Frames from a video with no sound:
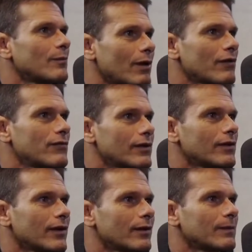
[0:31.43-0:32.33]
para a
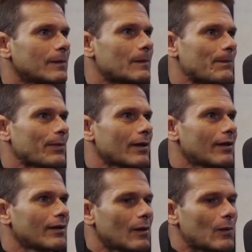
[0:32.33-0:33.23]
vida, né, meu?
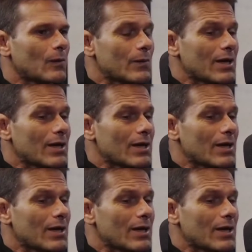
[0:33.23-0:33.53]
Então,